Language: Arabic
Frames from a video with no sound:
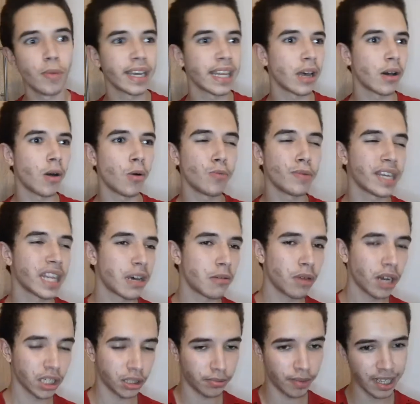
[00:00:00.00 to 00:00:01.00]
او ما
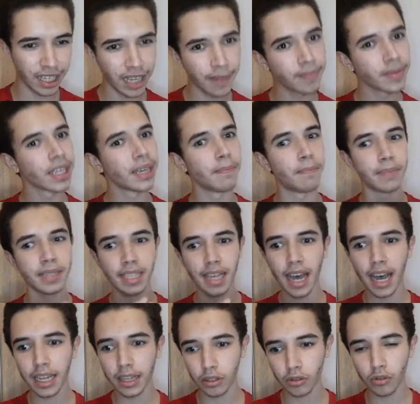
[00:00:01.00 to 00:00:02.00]
يراوغش معناها
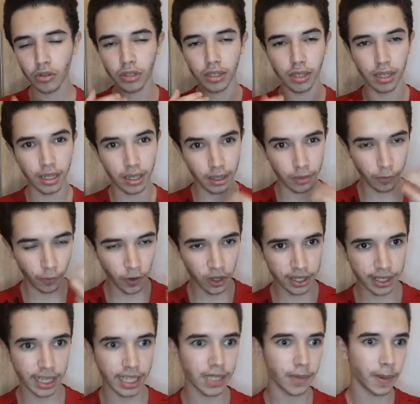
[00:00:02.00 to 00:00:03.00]
ساعات تكون
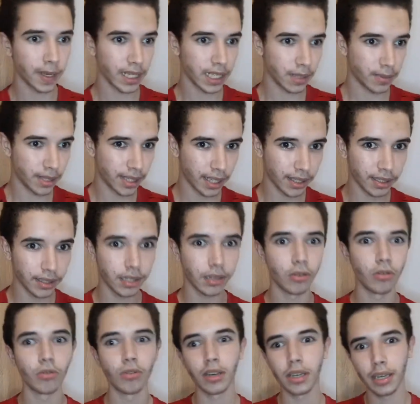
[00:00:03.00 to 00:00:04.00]
الفرصه لازم لازم يسددها
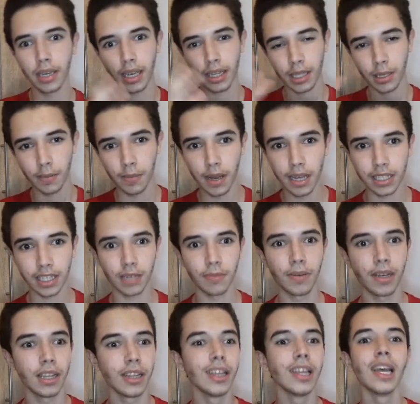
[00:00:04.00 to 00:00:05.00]
هو يعطي باس
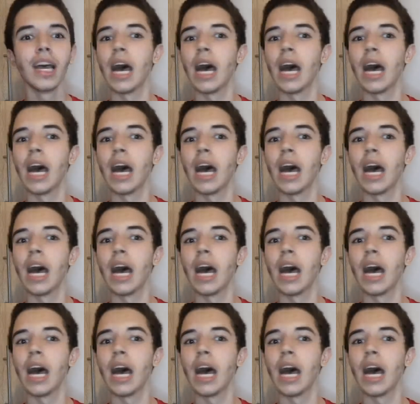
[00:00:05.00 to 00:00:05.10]
قبل